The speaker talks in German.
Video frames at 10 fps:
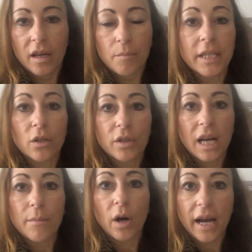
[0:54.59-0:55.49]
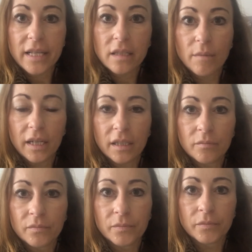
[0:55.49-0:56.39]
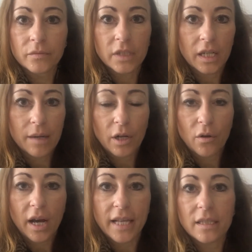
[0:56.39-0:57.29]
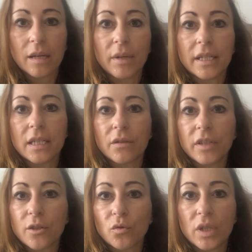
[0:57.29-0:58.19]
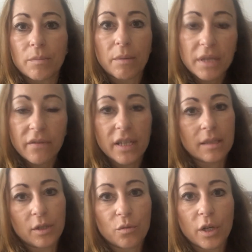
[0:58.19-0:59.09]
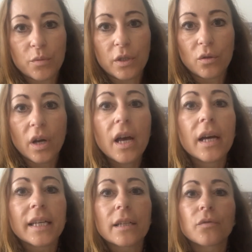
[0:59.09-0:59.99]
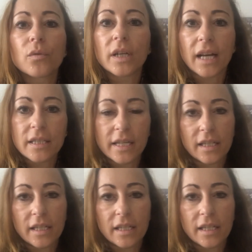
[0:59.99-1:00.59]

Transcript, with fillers: Manche Leute haben auch Eisenmangel, da kann man auch noch Eisentabletten irgendwie dazu nehmen. Bei mir war es aber zum Beispiel so, ich hatte früher ganz